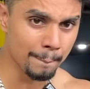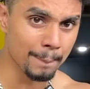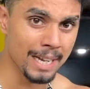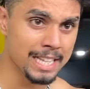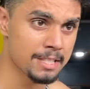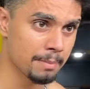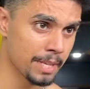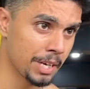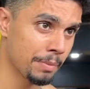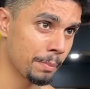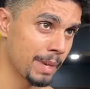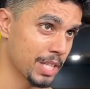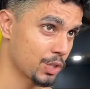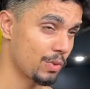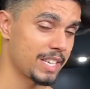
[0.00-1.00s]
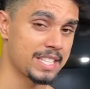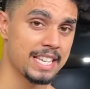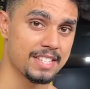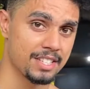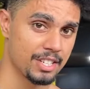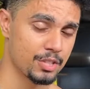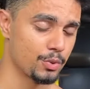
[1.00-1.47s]
गाइज मेरा भी बेस्ट चॉइस है
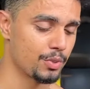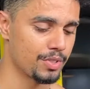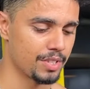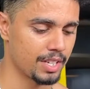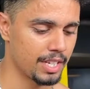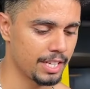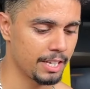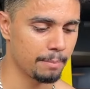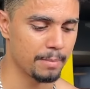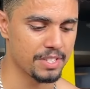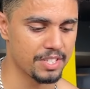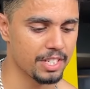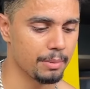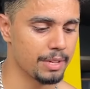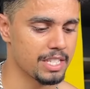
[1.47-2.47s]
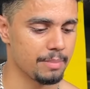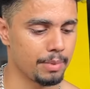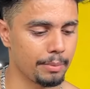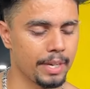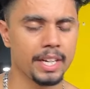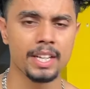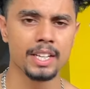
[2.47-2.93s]
एस डी का ये बी सी डब्ल्यू
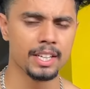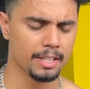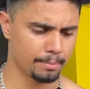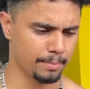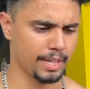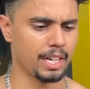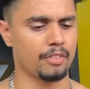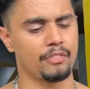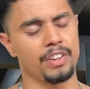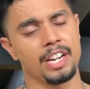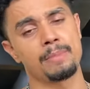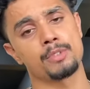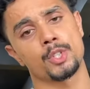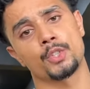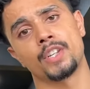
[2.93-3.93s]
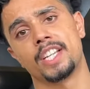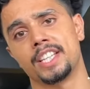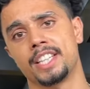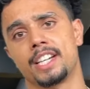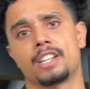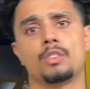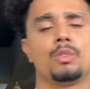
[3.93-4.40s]
सप्लीमेंट मैं काफ़ी टाइम से जो लेते आ रहा